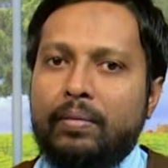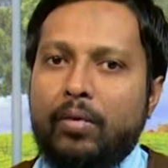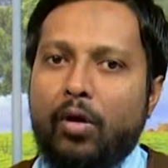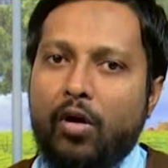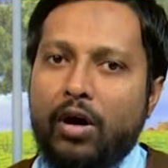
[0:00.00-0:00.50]

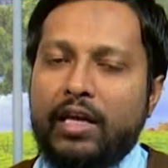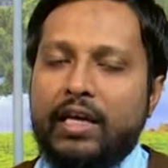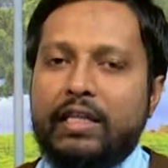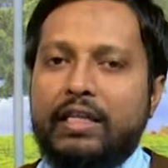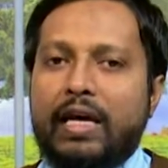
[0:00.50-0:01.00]
হওয়ার
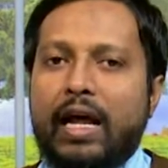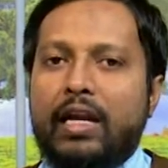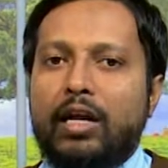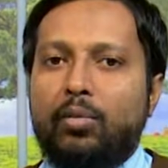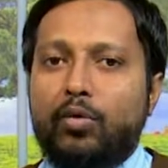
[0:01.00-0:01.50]
ক্ষেত্রে
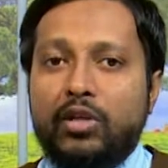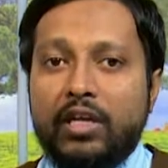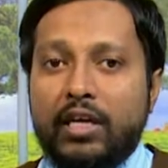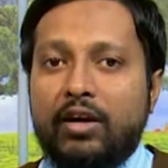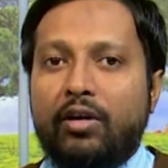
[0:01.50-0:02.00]
আল্লাহর
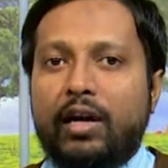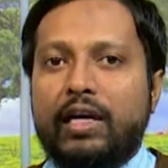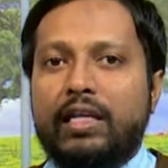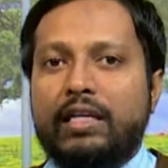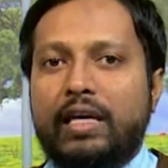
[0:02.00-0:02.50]
বন্দিগি করার ক্ষেত্রে